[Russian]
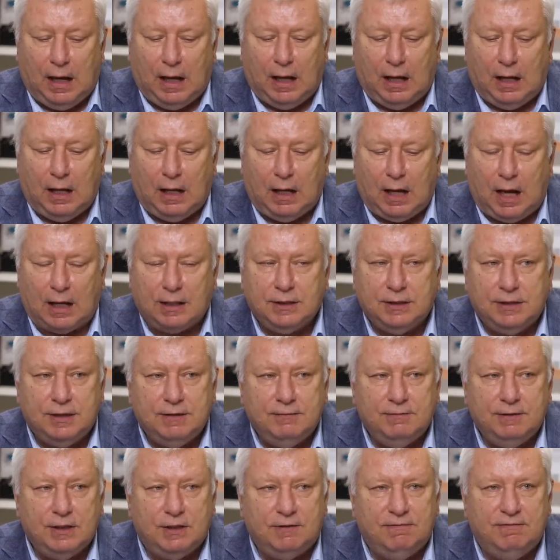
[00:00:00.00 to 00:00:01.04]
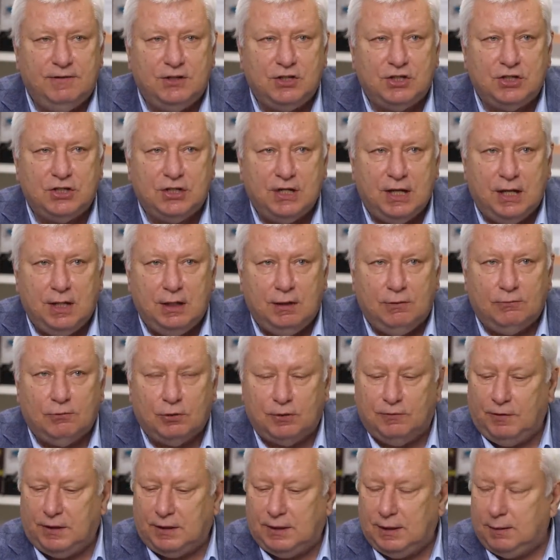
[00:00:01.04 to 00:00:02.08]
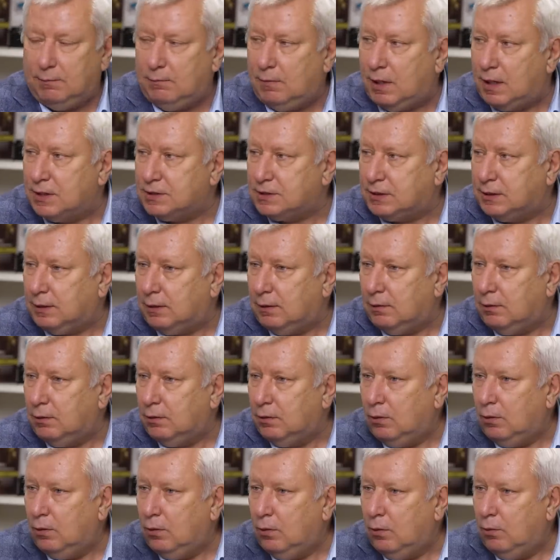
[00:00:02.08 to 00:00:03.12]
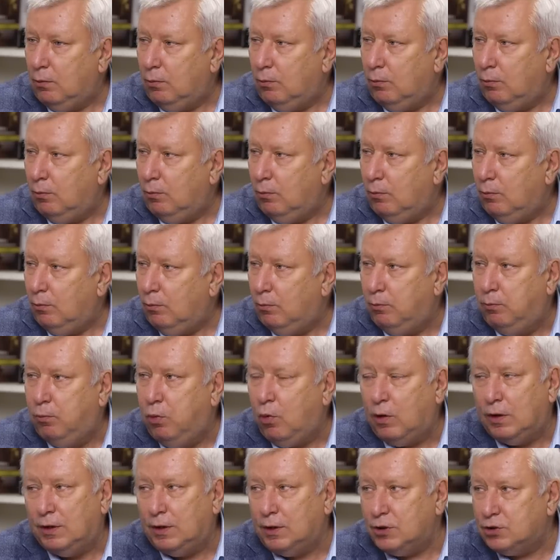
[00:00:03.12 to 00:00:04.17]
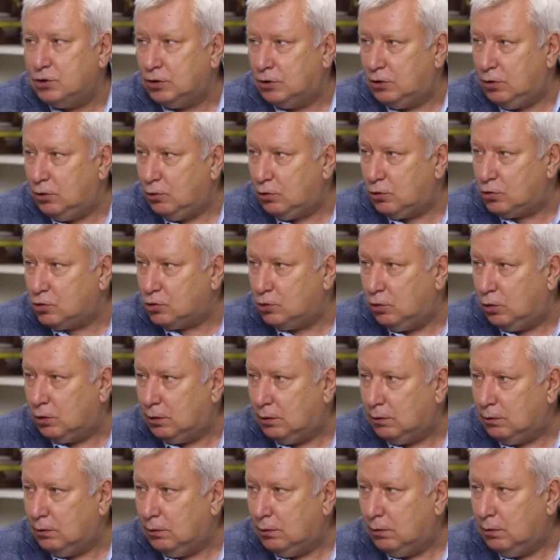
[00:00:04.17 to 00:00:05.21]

а, активных вещей вот в этой маске более 400.